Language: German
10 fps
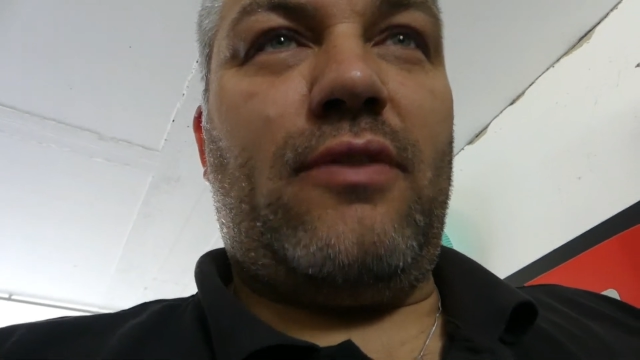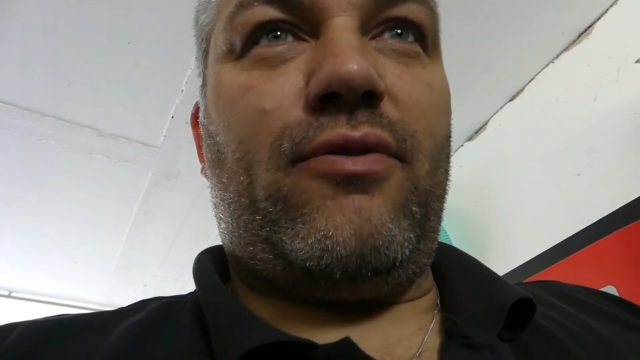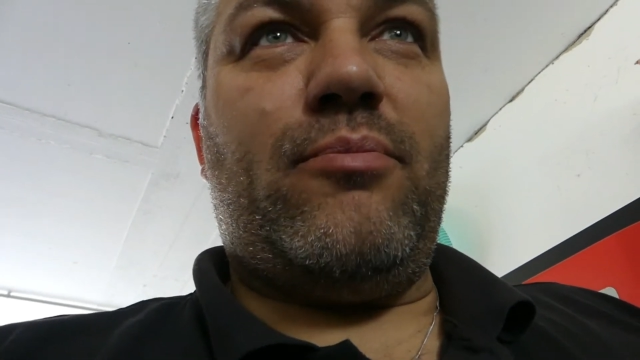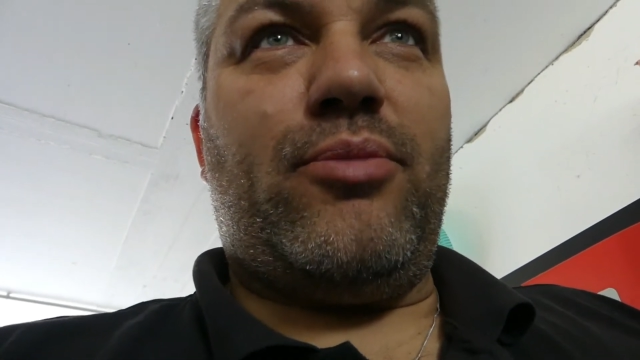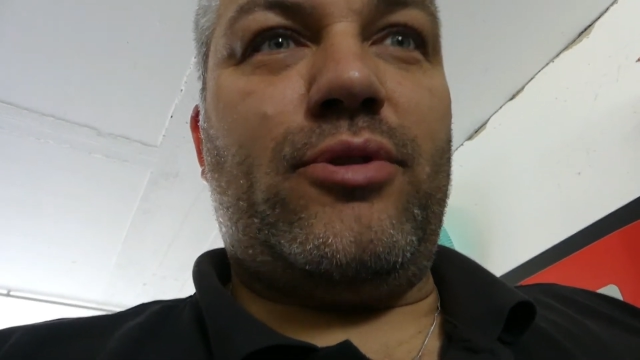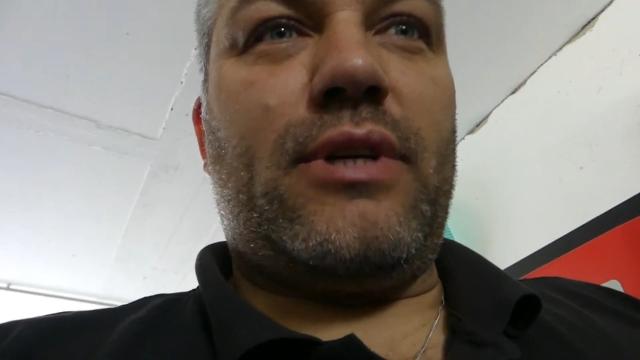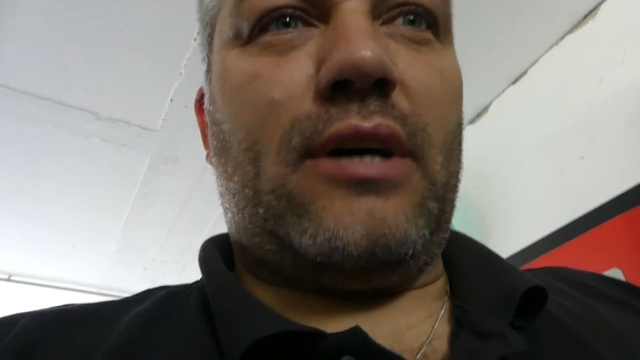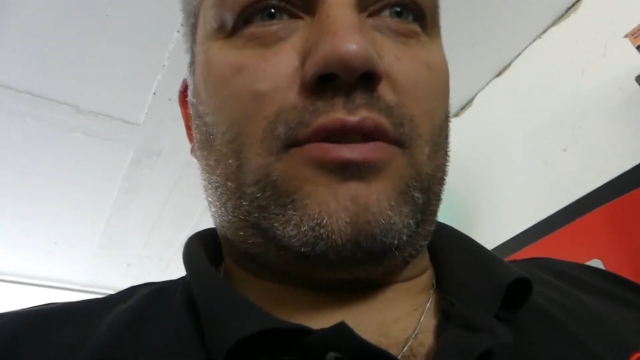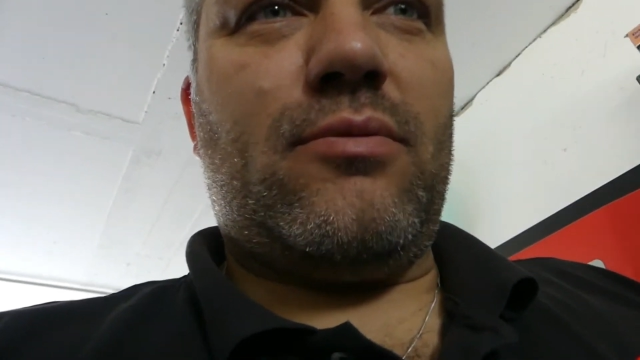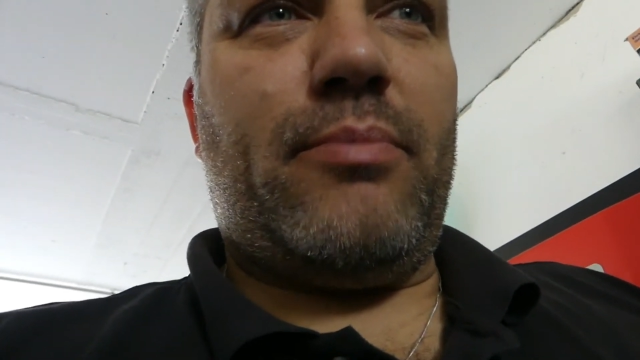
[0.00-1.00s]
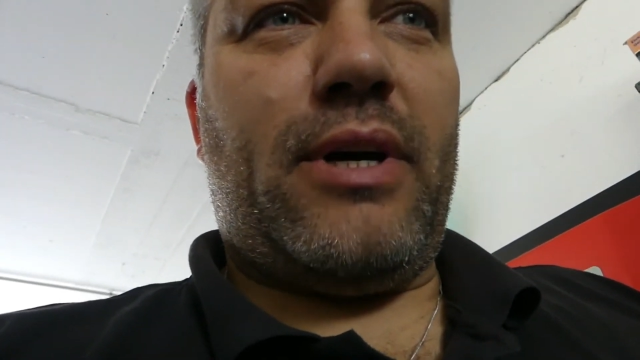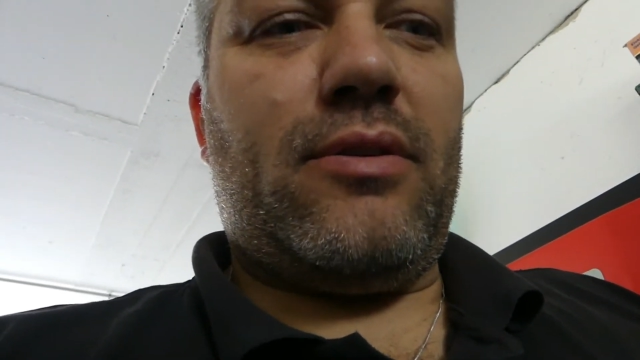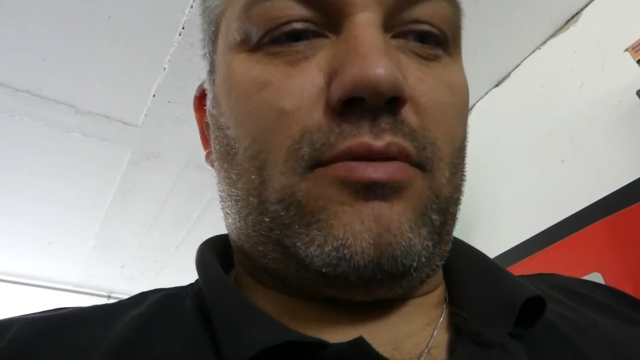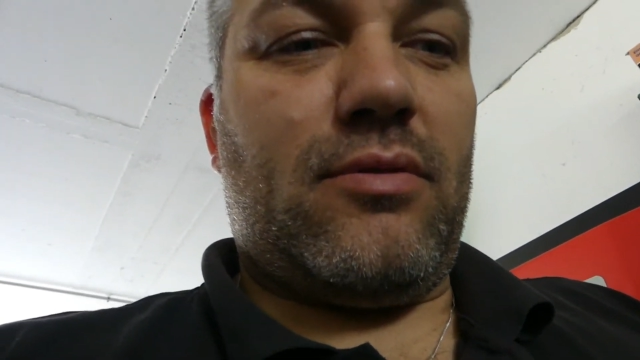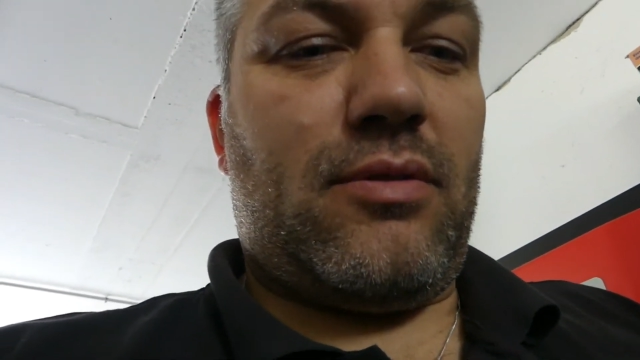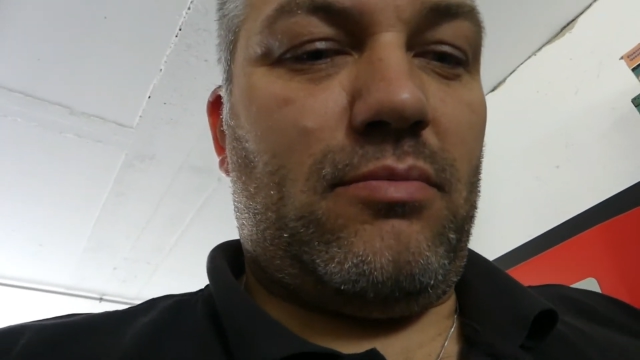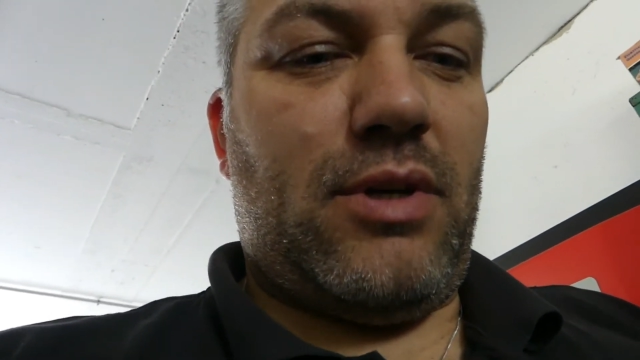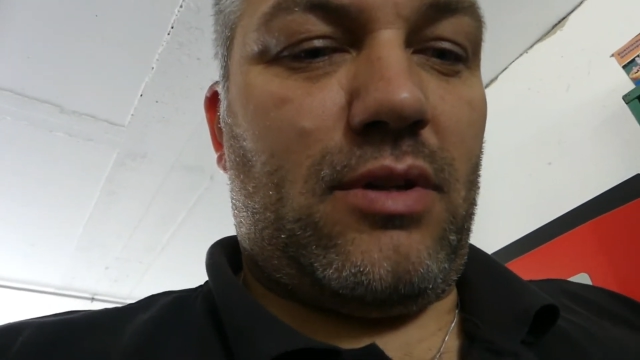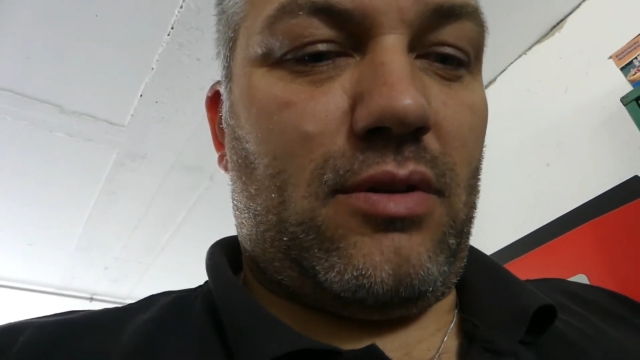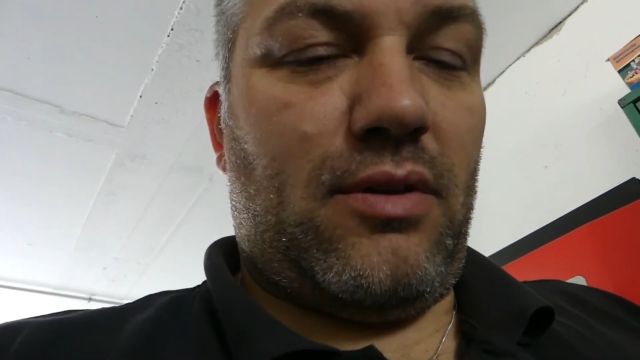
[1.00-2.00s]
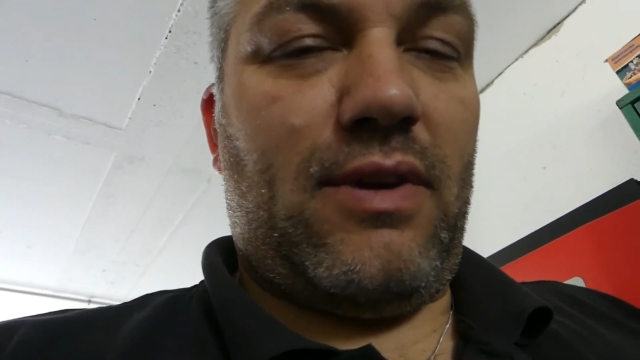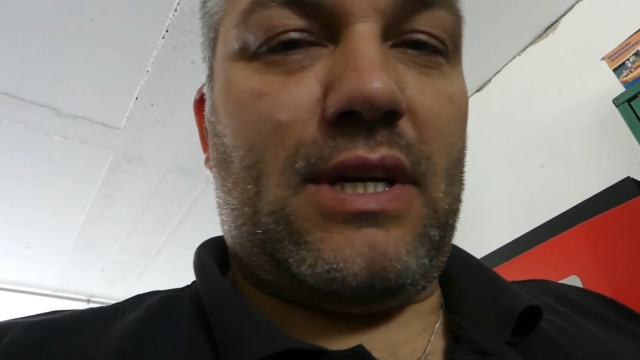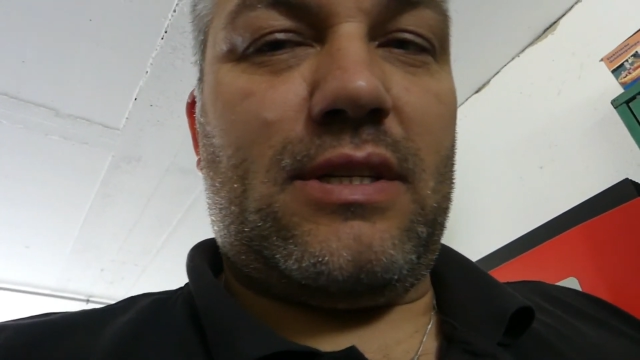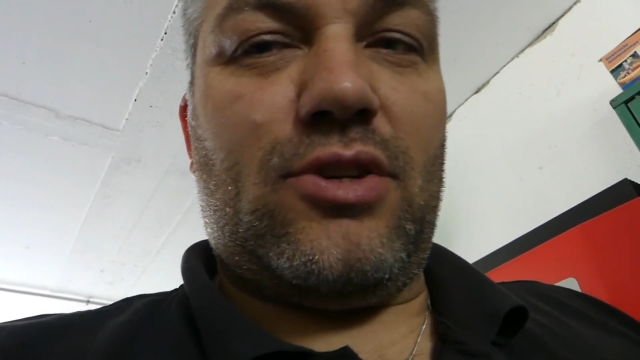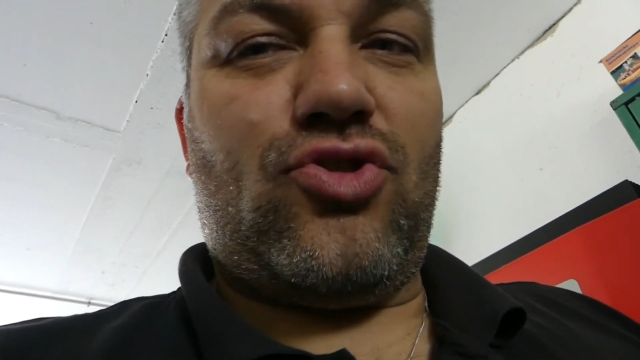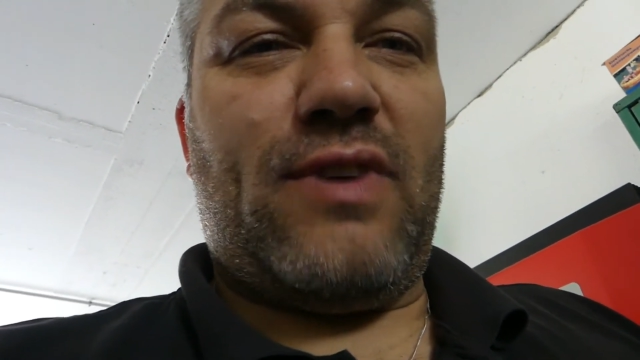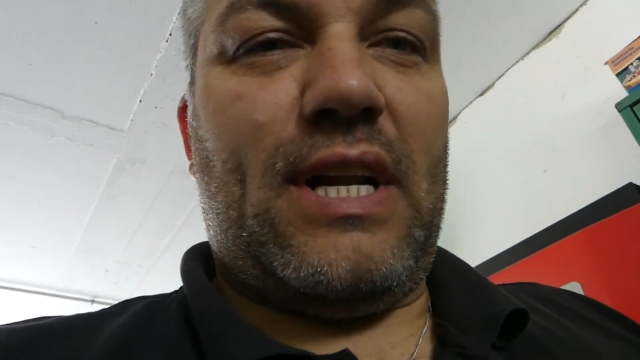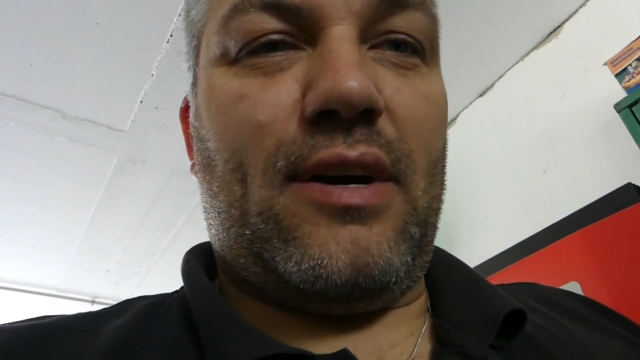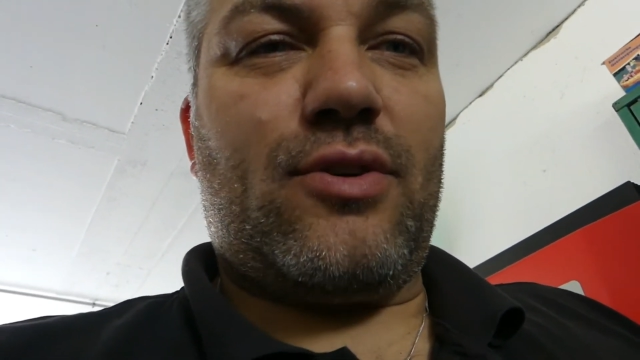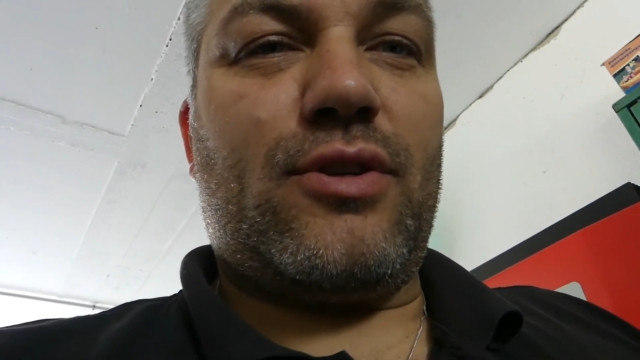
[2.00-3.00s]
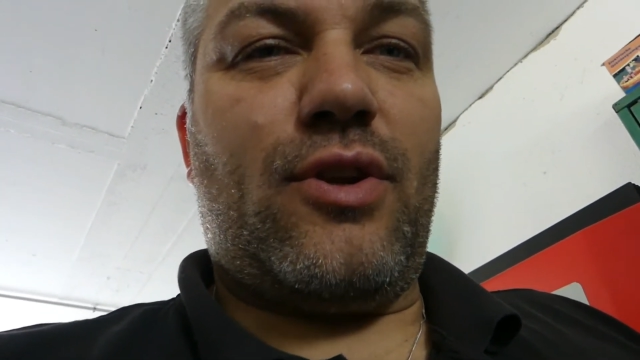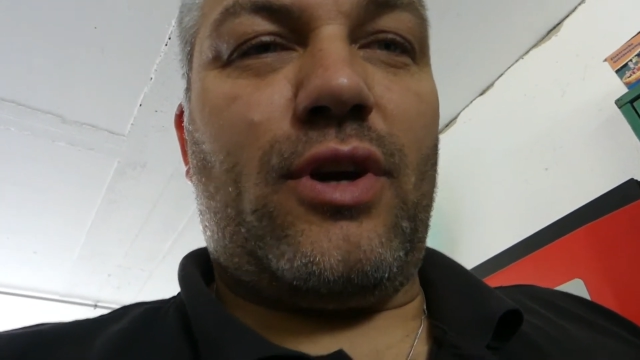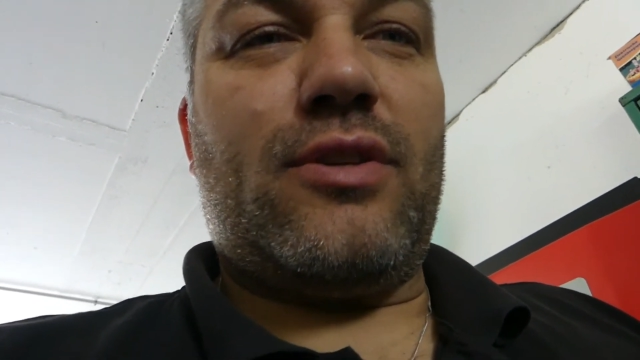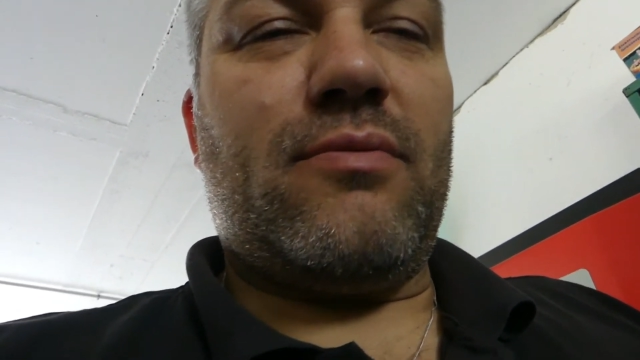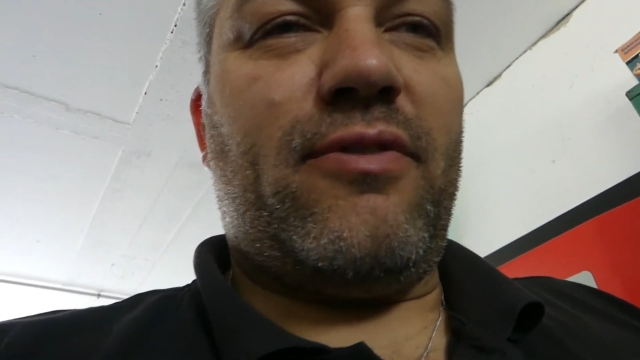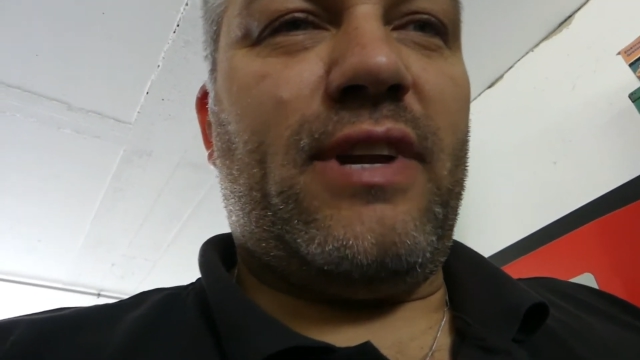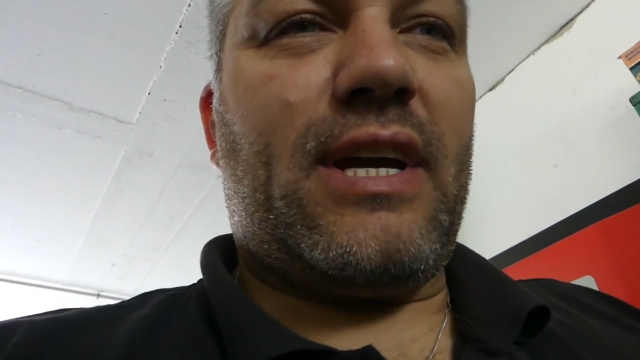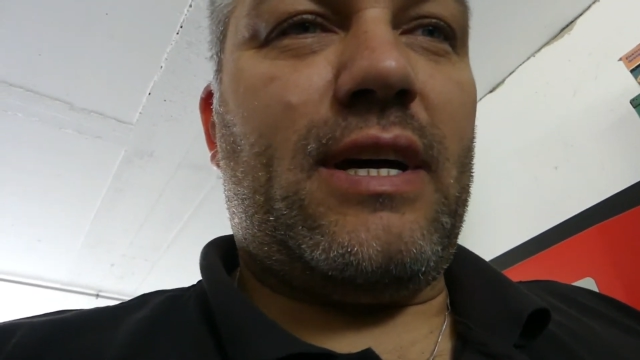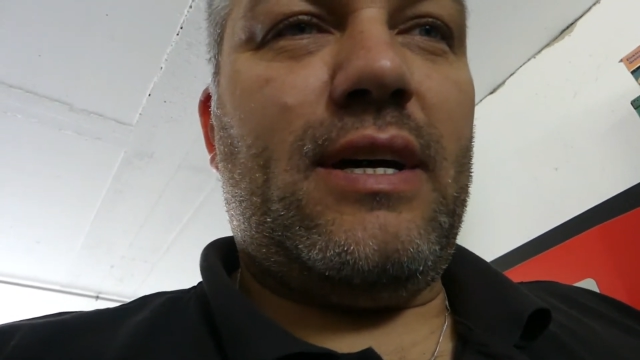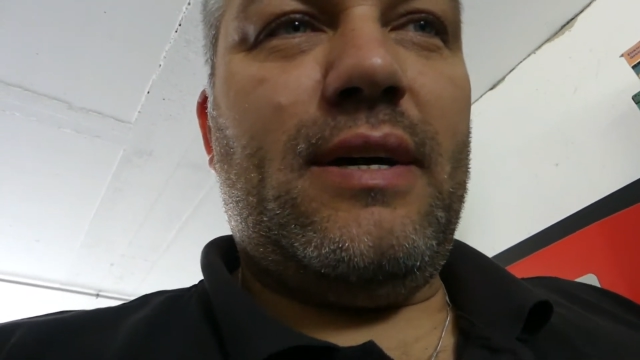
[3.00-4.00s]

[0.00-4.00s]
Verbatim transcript: vom Bus auszubauen und mir da diverse Schwellerrostlöcher zum Flicker.